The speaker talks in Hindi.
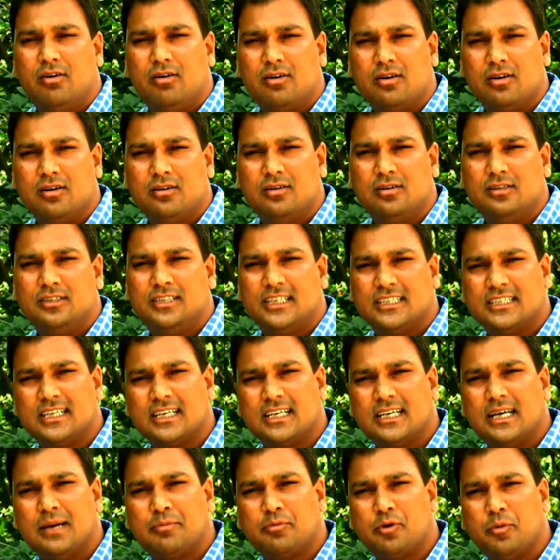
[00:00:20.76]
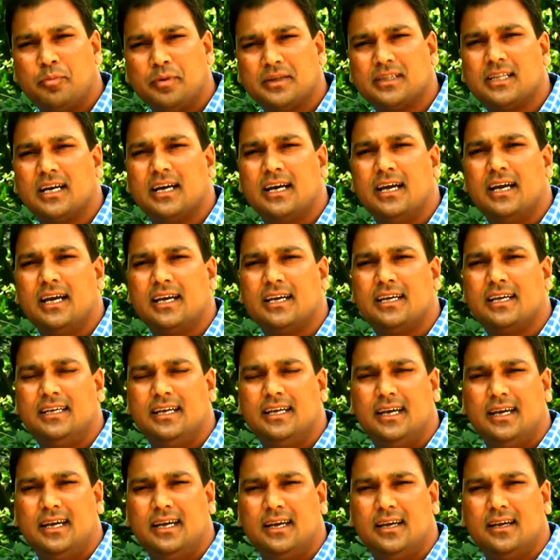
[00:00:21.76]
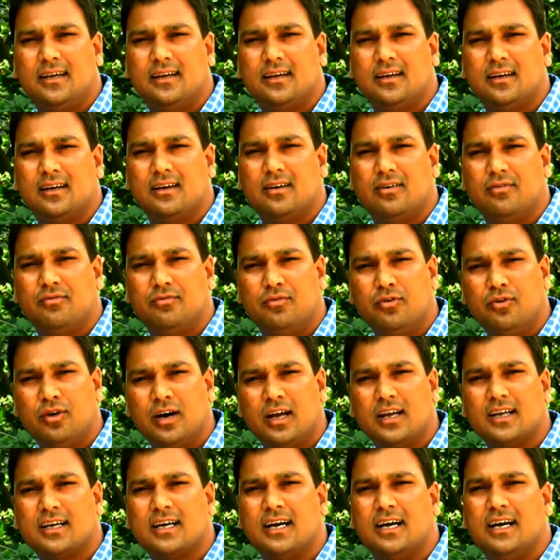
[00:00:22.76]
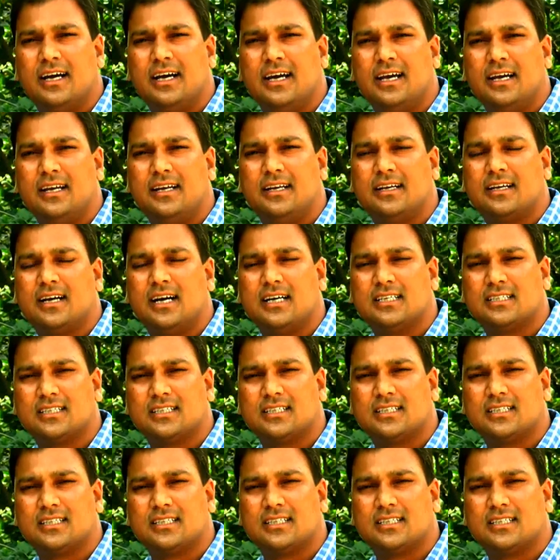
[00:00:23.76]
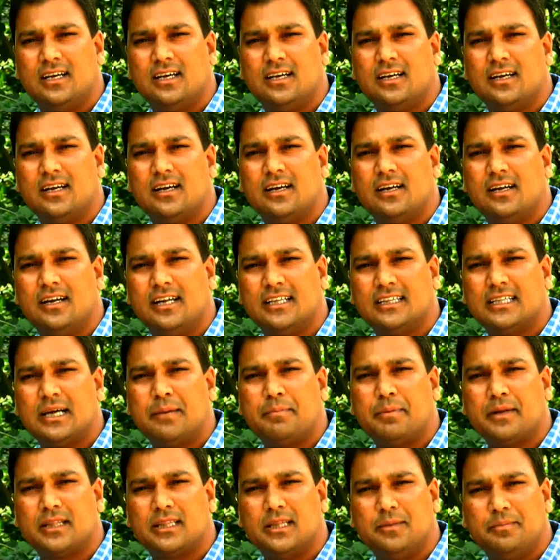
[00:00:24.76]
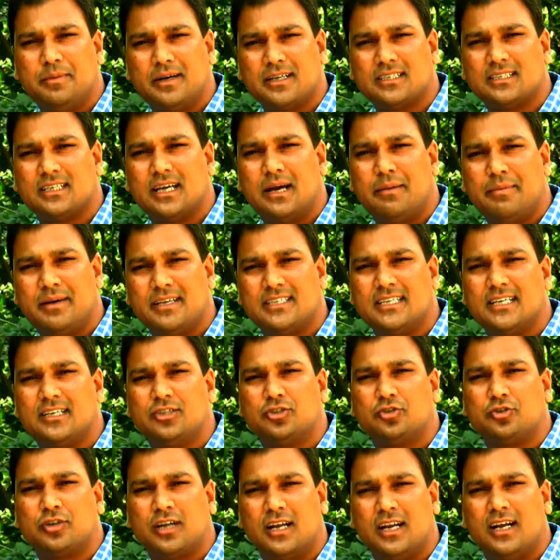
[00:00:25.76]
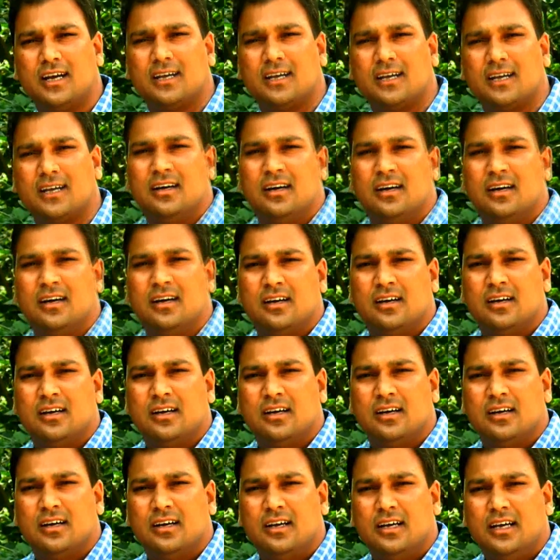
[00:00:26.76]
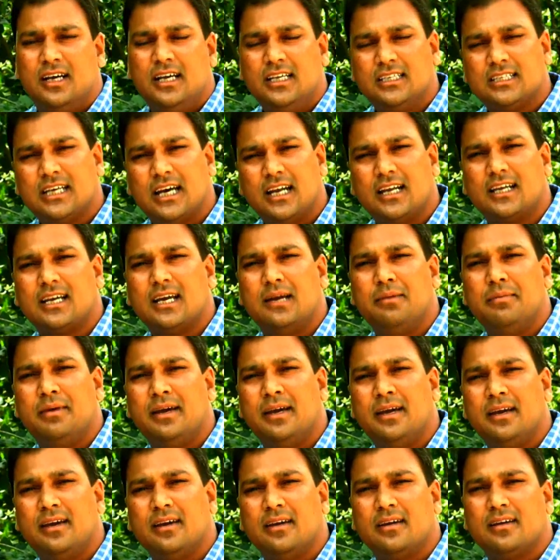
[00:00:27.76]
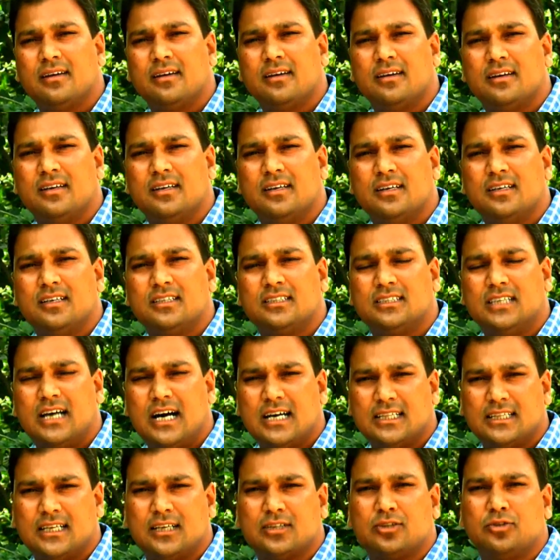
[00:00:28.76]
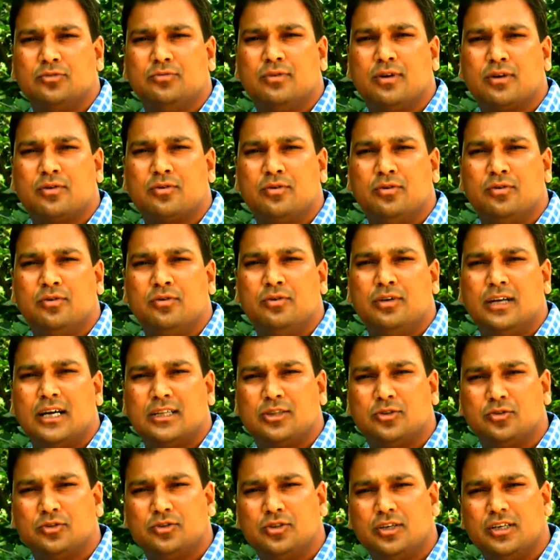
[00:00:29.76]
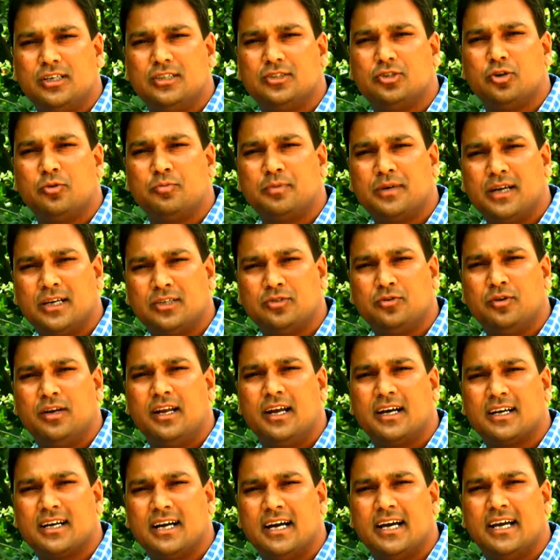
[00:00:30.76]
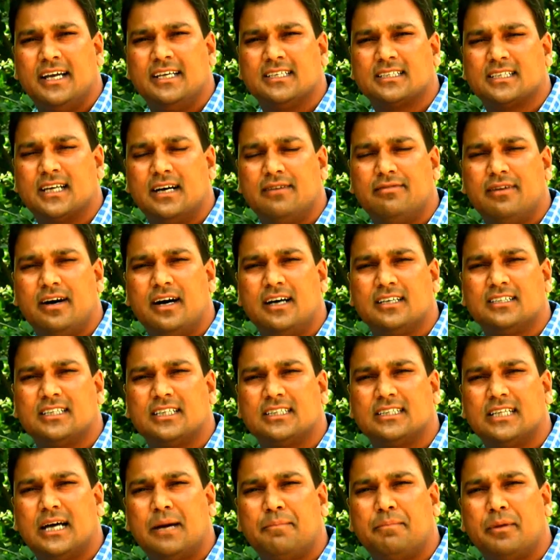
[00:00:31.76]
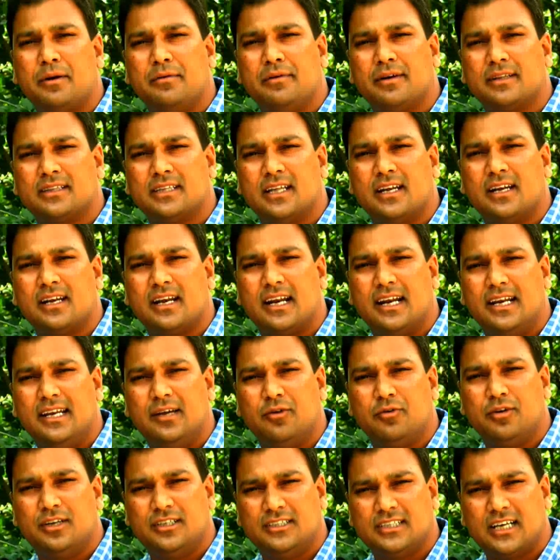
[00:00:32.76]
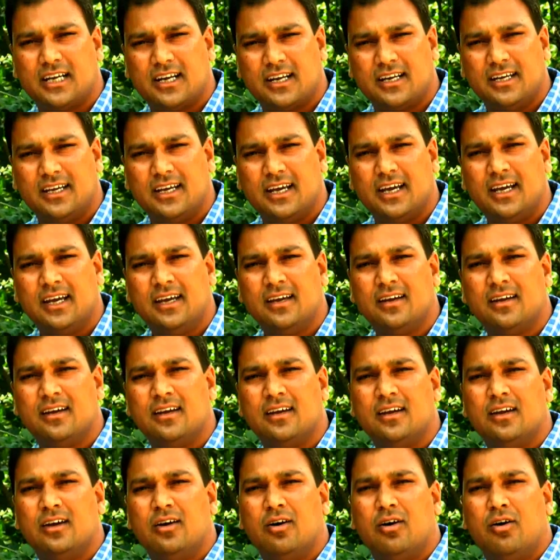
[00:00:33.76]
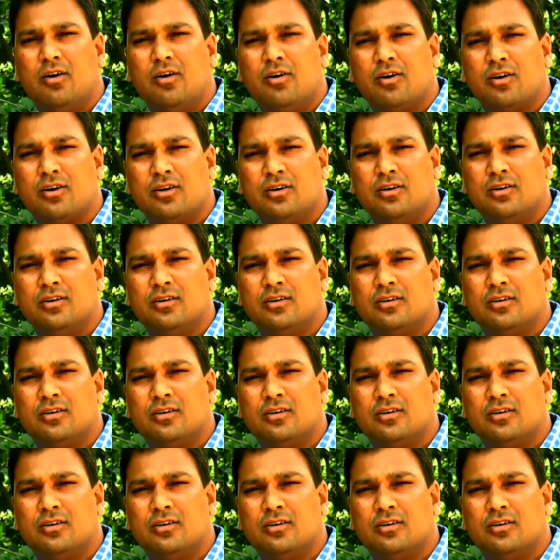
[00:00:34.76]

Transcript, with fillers: और जैसा कि आपको पता है कि ये वो हल्का है खास करके नेता प्रतिपक्ष अभय सिंह चौटाला का इस हल्के में सात अक्टूबर को नाथुसरी चौपटा जो इलाका है इसका वहाँ सत्ता परिवर्तन रैली होने जा रही है और